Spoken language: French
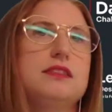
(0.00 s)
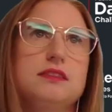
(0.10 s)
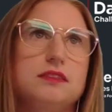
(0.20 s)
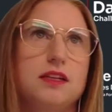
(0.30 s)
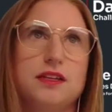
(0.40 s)

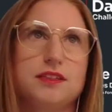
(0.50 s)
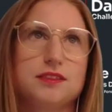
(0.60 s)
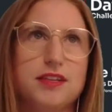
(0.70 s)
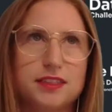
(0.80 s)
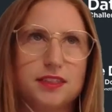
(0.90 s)
sur euh, le
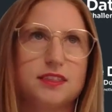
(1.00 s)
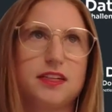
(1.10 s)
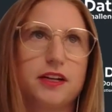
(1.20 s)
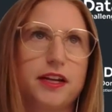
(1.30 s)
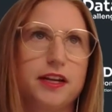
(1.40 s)

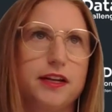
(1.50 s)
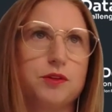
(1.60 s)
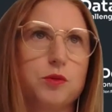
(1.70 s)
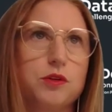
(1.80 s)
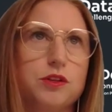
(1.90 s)
consentement
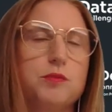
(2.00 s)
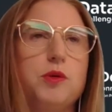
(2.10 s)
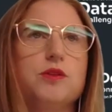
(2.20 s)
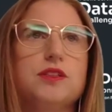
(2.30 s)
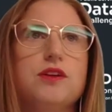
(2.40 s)
et bien
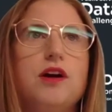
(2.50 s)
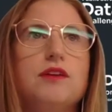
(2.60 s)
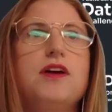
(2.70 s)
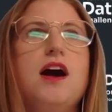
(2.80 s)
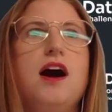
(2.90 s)
entendu, on a
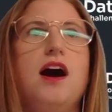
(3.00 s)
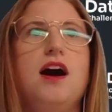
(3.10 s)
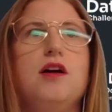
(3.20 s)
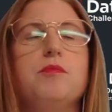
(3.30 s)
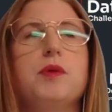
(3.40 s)
besoin
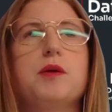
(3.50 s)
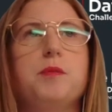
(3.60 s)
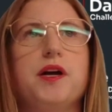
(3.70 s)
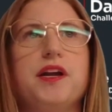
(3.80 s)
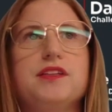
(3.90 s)
de faire des
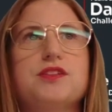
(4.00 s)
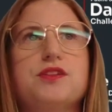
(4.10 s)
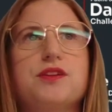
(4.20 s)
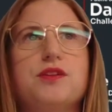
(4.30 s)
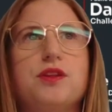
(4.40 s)
partenariats
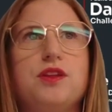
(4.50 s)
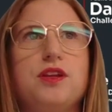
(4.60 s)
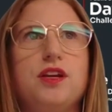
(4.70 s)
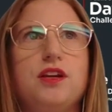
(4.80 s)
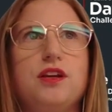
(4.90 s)
avec les
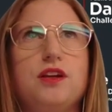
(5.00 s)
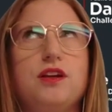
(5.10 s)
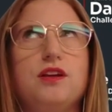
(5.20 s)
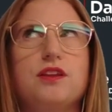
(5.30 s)
refuges